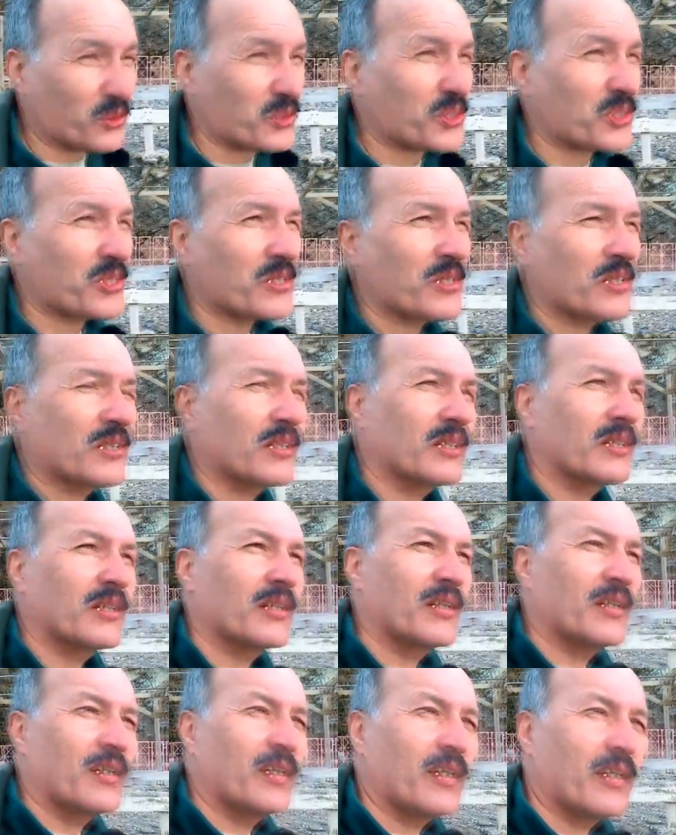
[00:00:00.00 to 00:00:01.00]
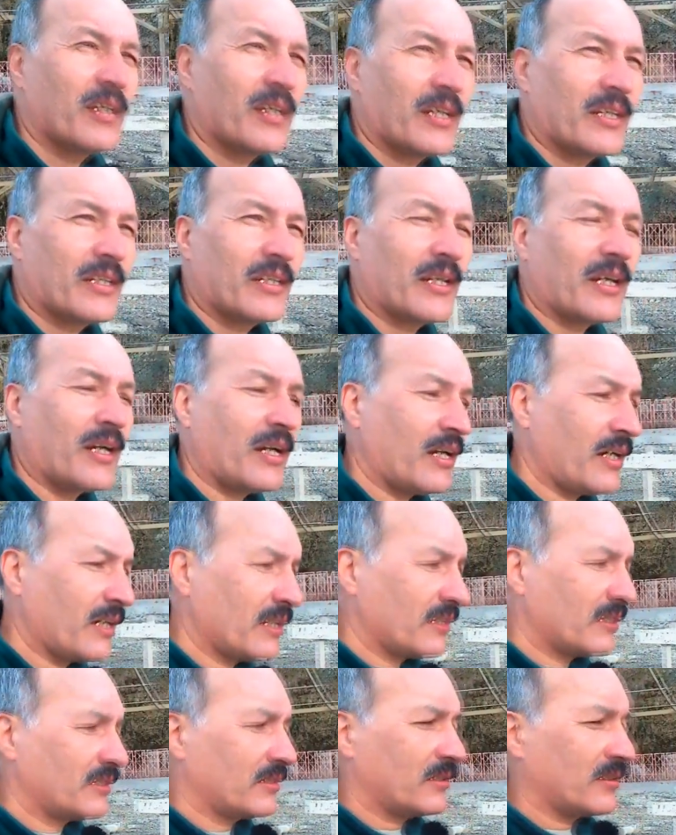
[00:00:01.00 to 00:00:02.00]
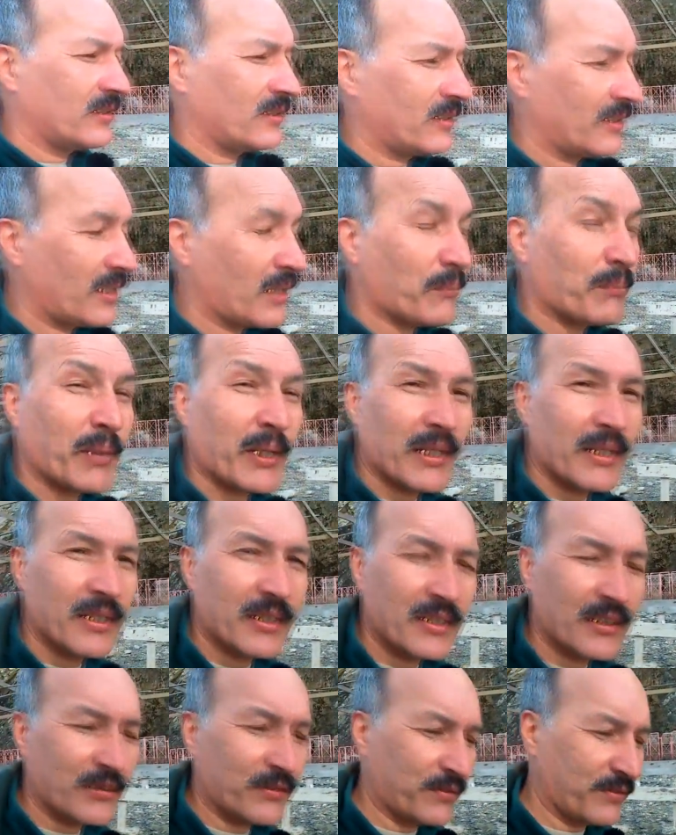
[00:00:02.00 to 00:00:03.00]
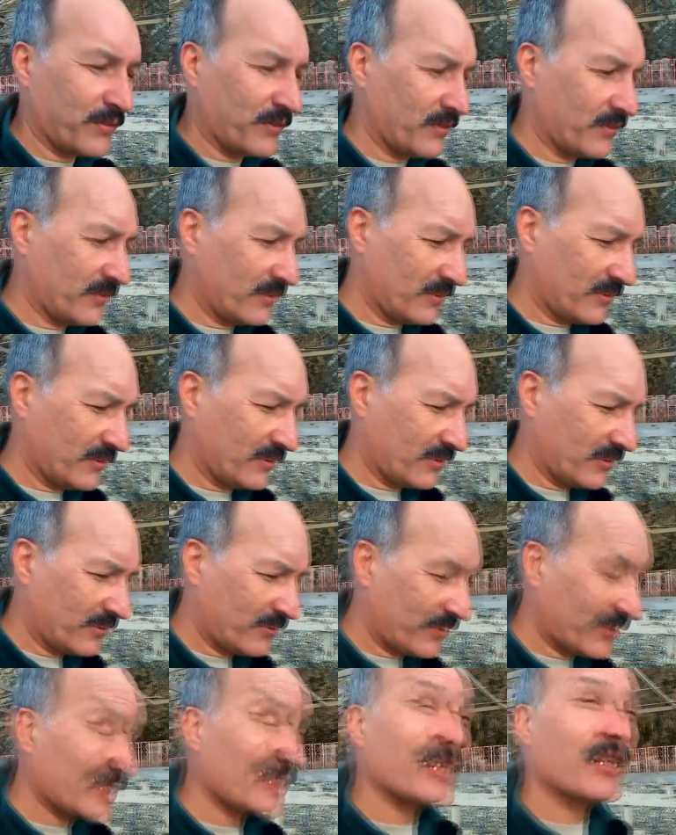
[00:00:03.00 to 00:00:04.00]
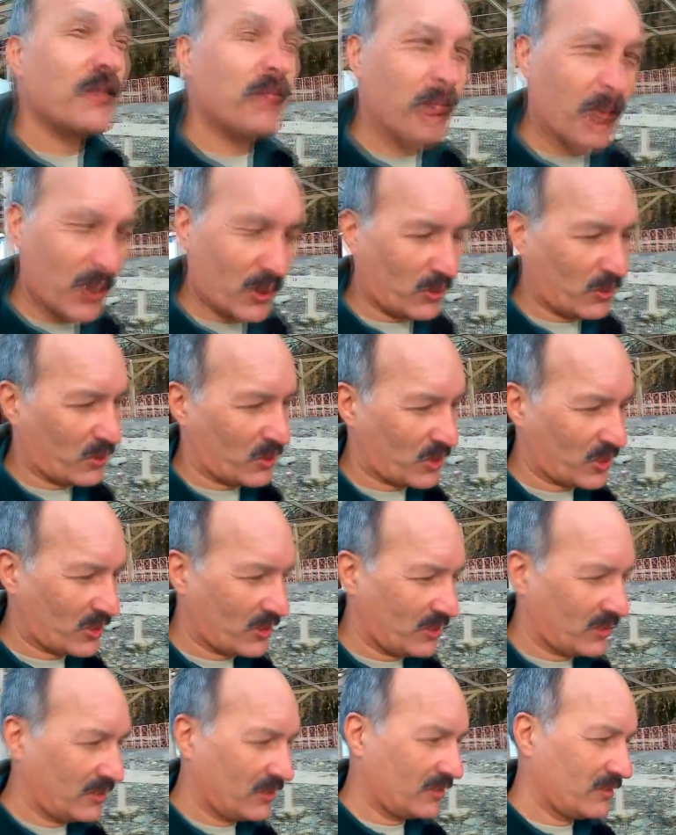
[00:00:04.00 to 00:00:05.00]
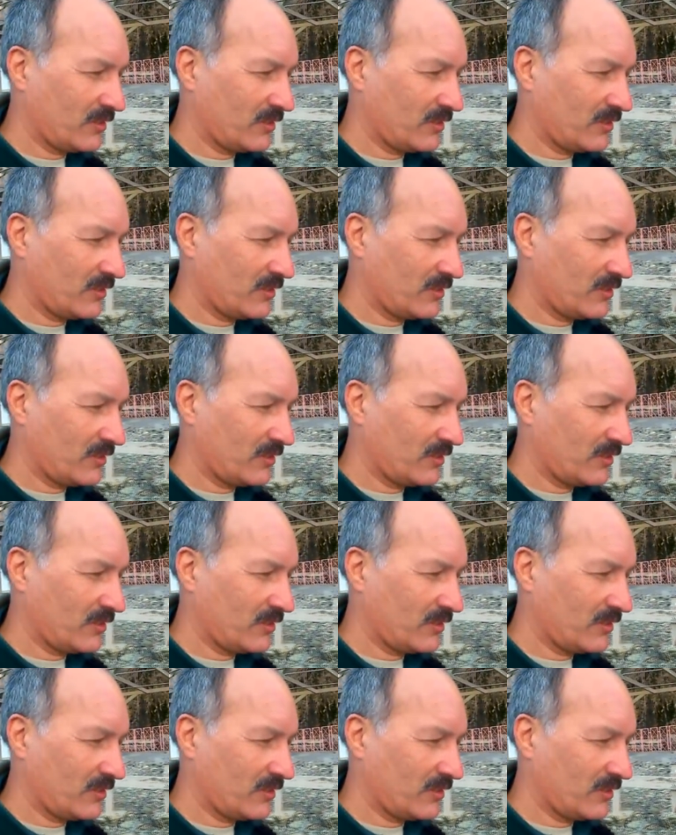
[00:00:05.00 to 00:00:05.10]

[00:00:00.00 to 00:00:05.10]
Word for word: Что ж, я на поэтов всех похож.